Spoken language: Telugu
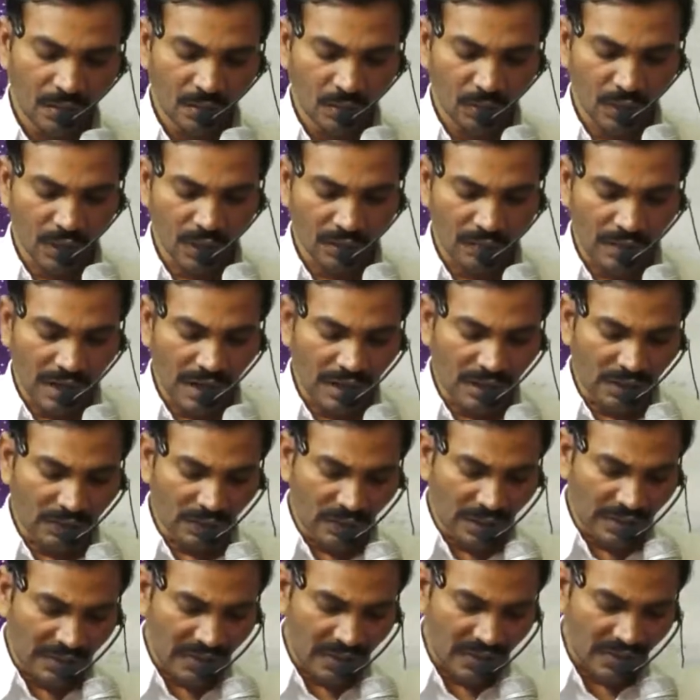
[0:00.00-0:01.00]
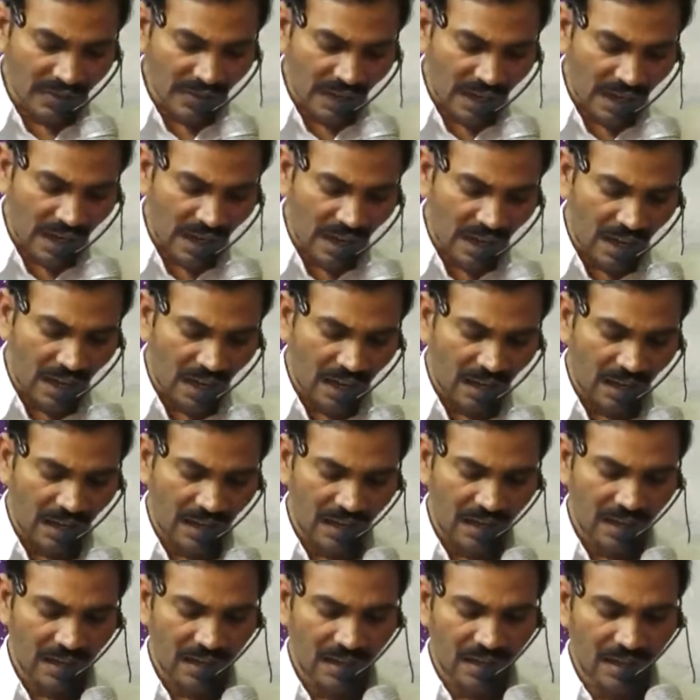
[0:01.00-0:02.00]
ఒకవేళ ద్వేషిస్తారా
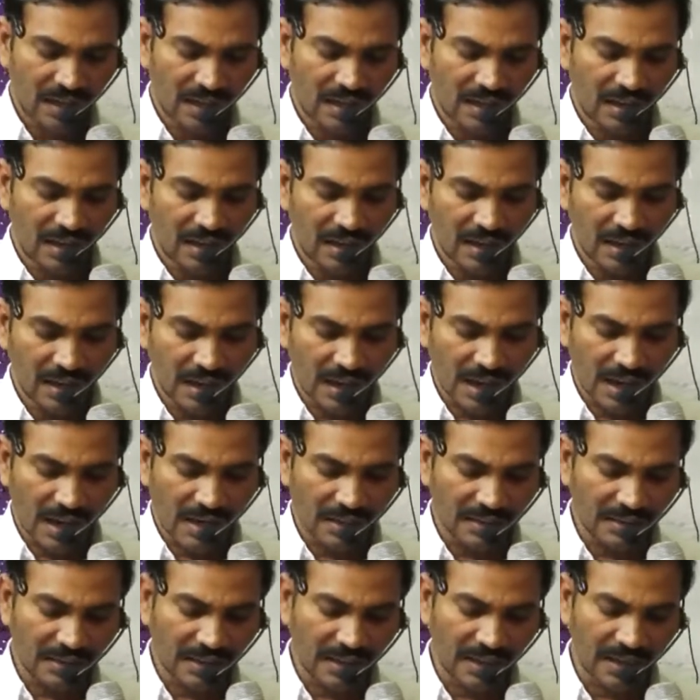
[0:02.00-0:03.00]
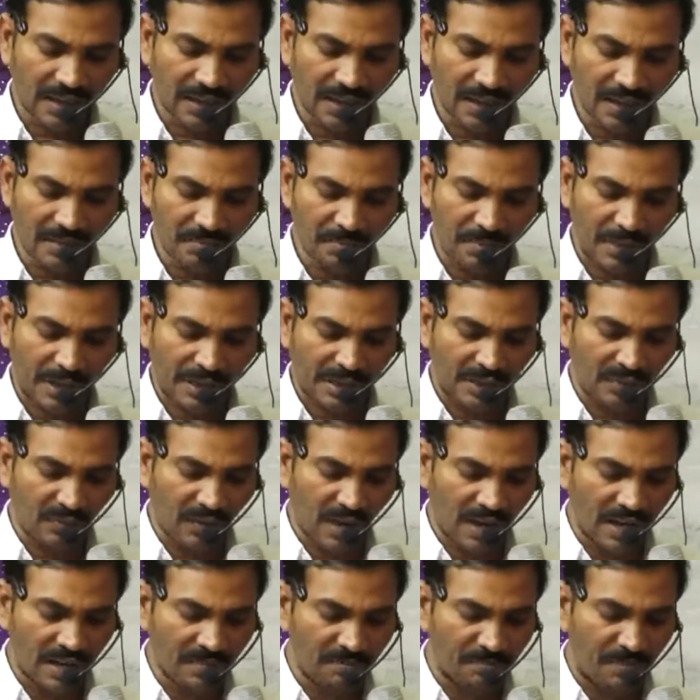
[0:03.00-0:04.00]
అయితే ప్రతి
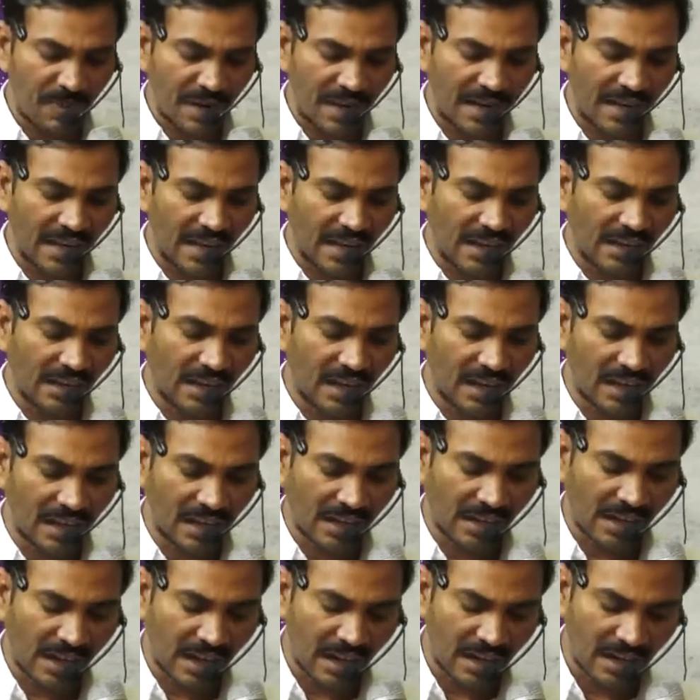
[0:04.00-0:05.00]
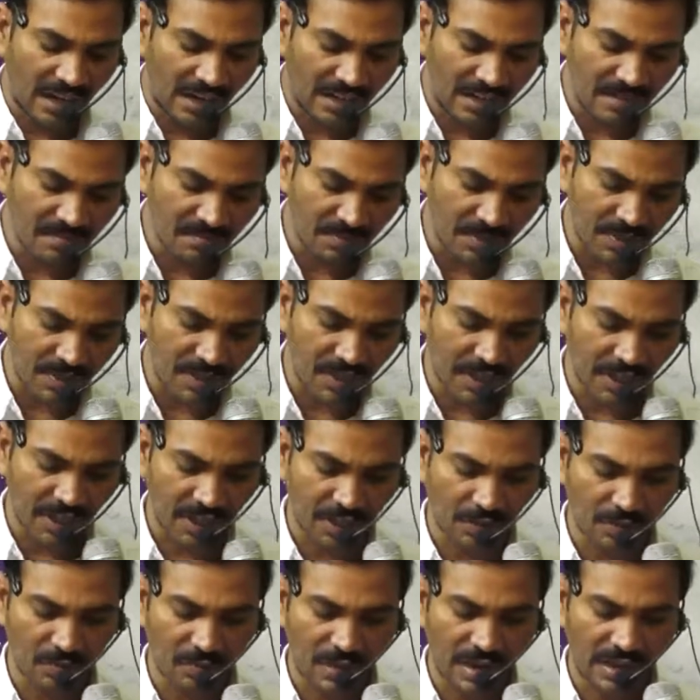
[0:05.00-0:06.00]
వారిని బహిరంగంగా
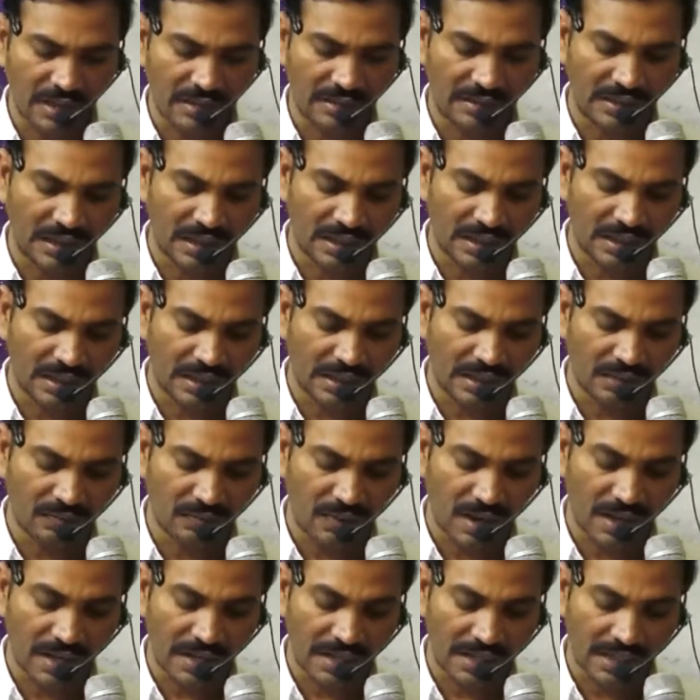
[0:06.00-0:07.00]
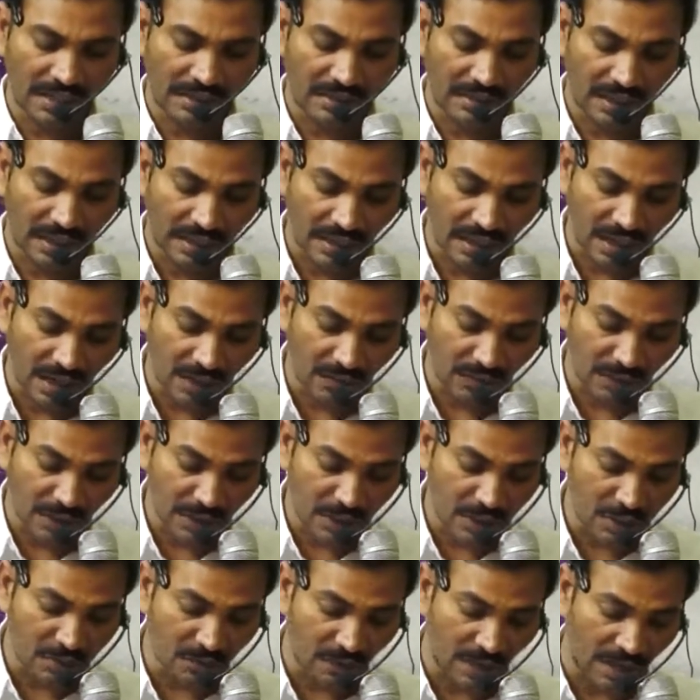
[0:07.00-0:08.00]
నశింపచేటుకు వారిని దండ వానికి దండన
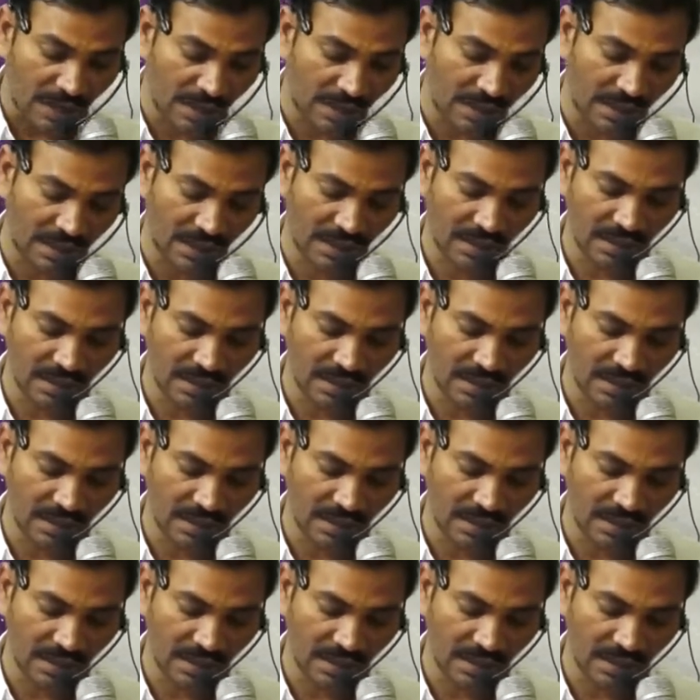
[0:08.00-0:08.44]
విధించువాడని